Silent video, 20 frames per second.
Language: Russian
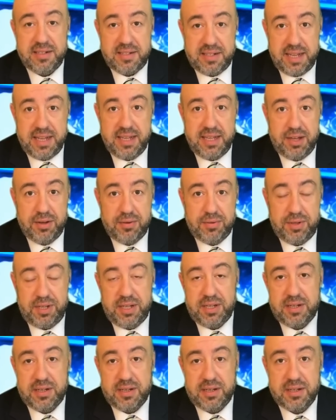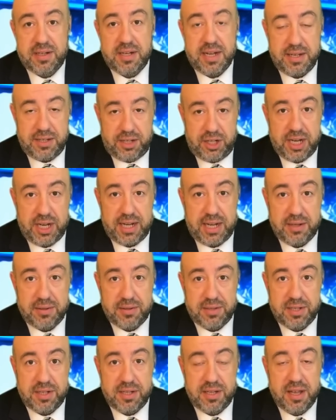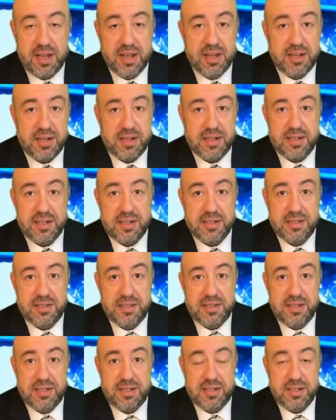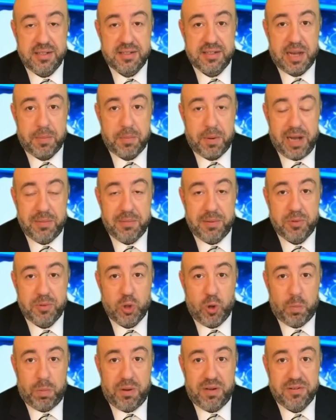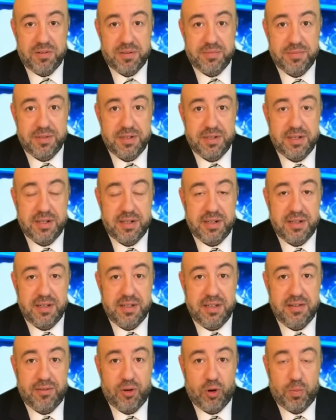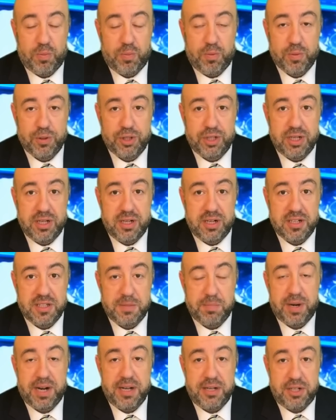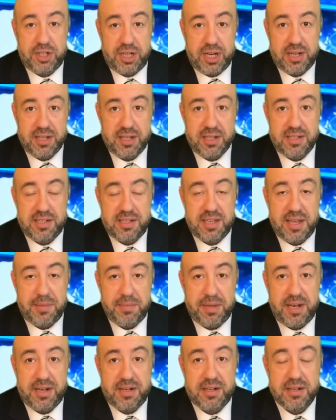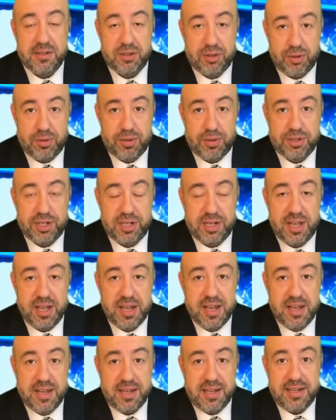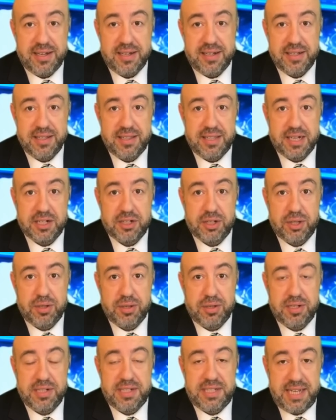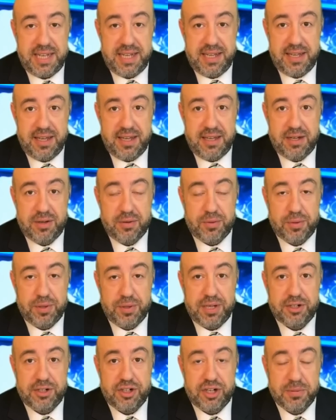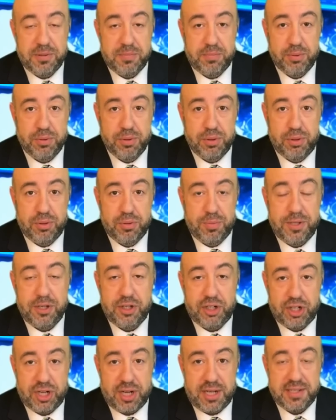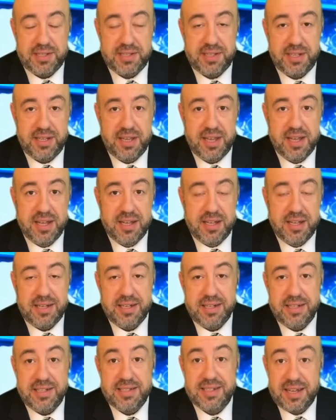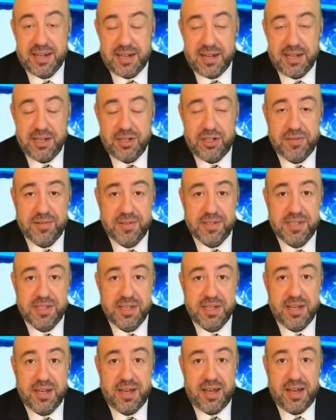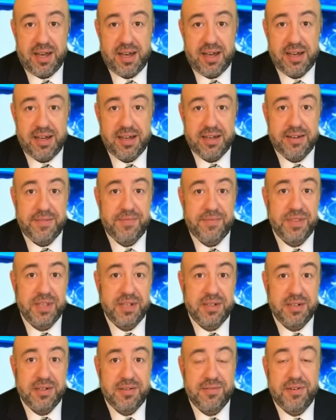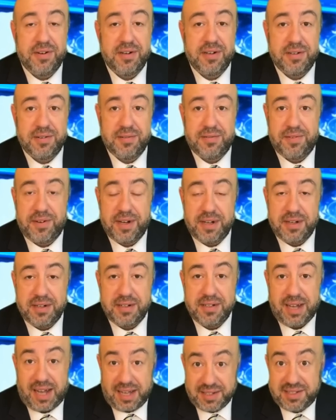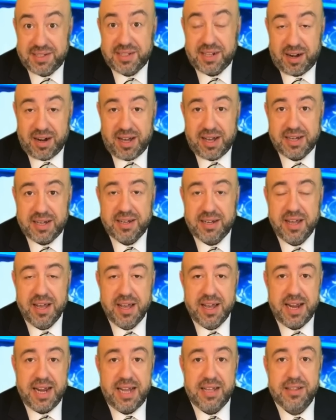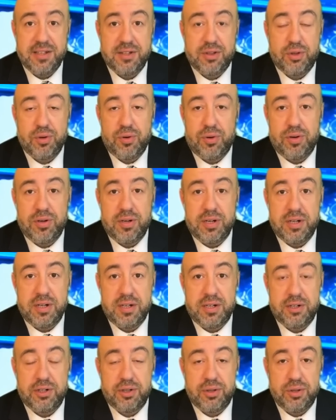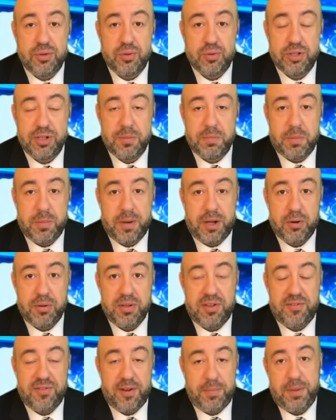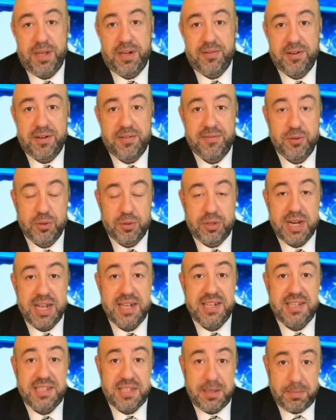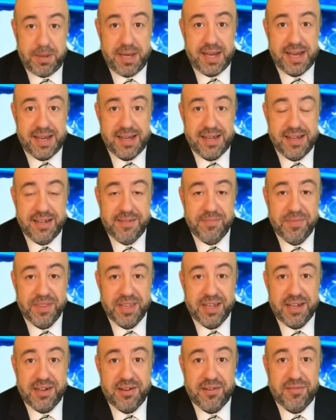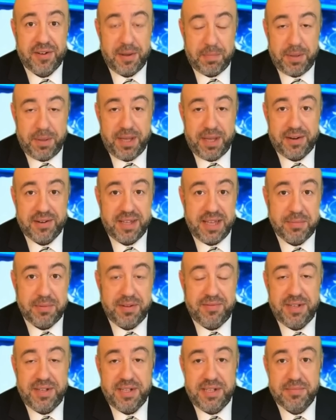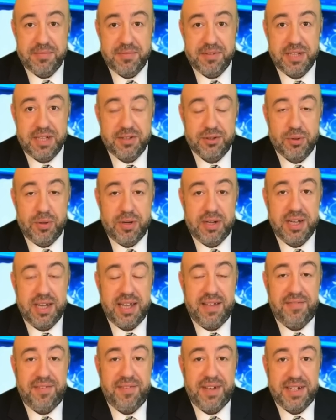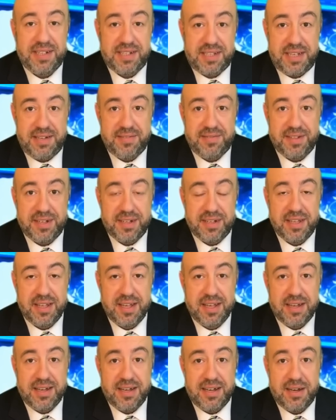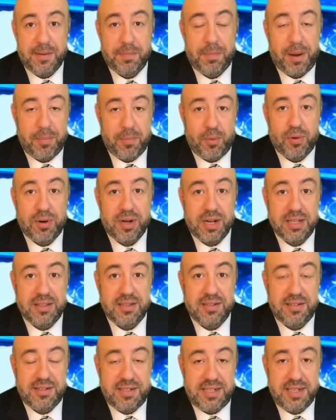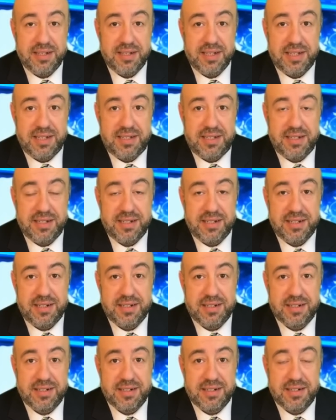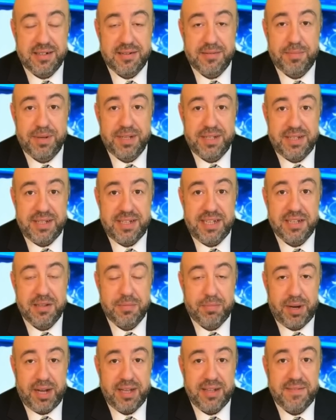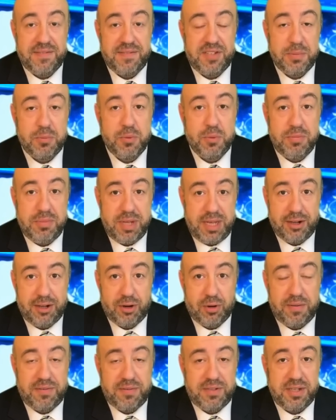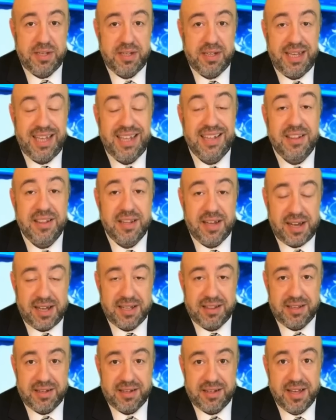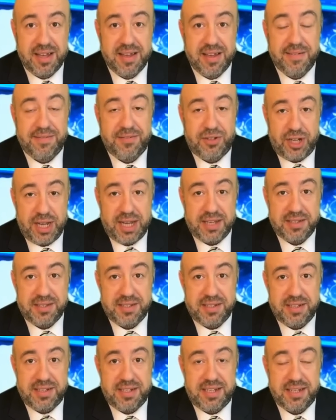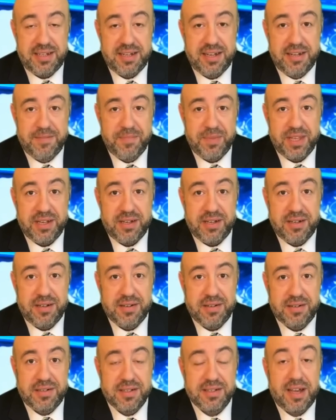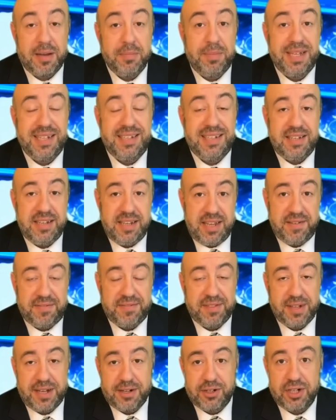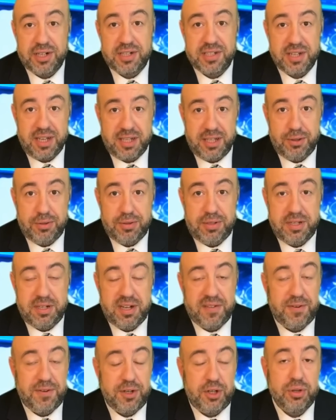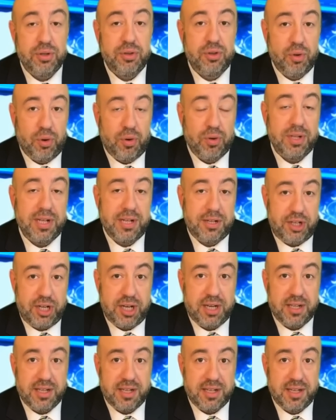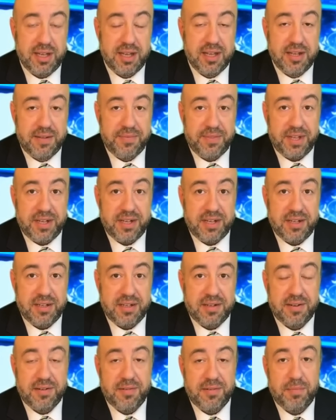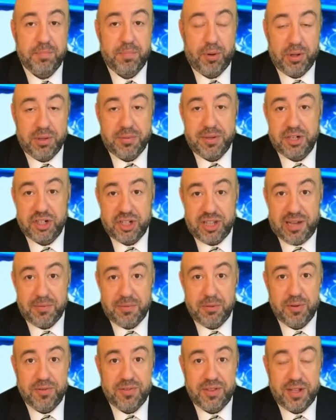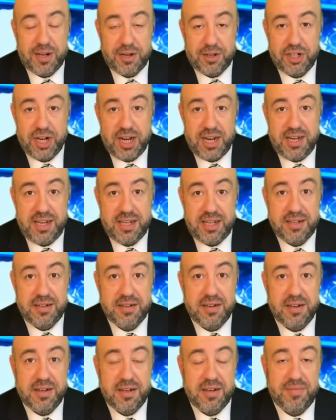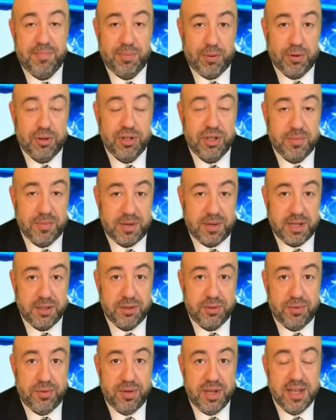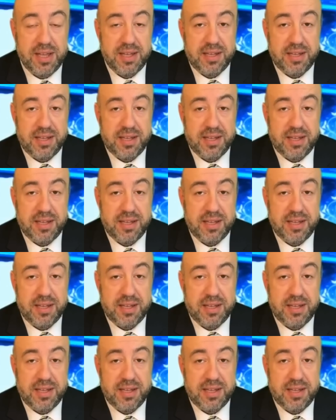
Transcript: деньги у них кончаются. А, с их ископаемым топливом а, Европа уже распрощалась, Америка тоже. А, так что деньги у режима будут уменьшаться и заканчиваться, а, а, а страх – это то, что нужно побороть, во-первых, внутри себя, во-первых. И мы видим, насколько эффективно помог это сделать э, э, президент Байден всему миру и НАТО, в частности – Э, объединив наших союзников еще до начала э, полномасштабного вторжения э, в прошлом году,